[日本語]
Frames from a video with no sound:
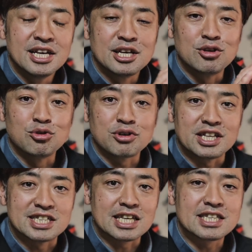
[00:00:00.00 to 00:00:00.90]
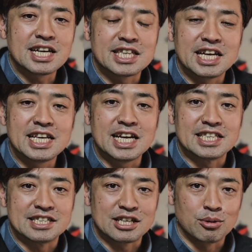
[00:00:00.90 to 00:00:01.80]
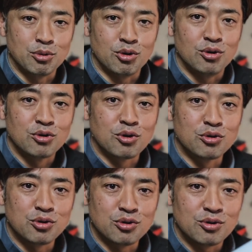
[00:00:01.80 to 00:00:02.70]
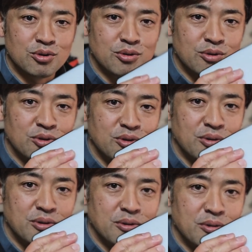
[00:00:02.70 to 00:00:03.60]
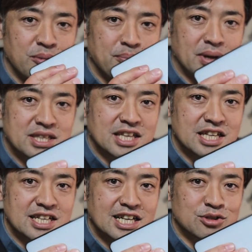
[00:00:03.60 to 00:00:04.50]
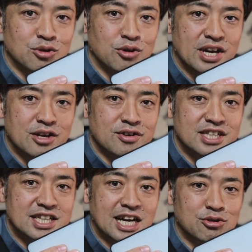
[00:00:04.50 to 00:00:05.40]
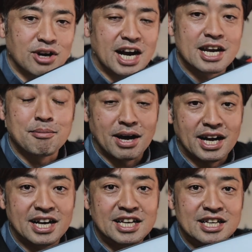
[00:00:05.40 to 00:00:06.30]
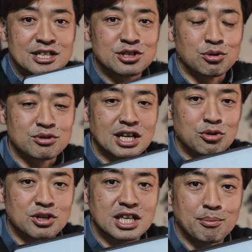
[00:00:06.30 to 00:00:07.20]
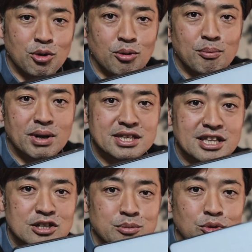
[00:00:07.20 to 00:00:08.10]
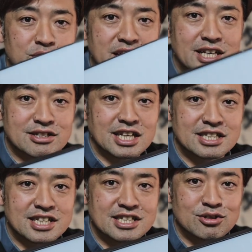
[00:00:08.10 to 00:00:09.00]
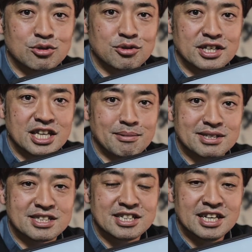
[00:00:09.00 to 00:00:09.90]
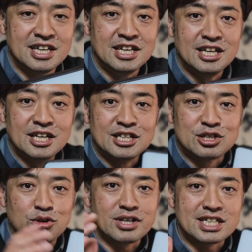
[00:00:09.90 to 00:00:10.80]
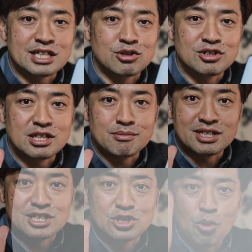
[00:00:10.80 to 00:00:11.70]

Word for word: いう時に撮影ができないんですけども、このバッテリー内蔵 LED ライトがあれば、そんな時でも全く問題なく撮影することができます。それでは早速行ってみましょ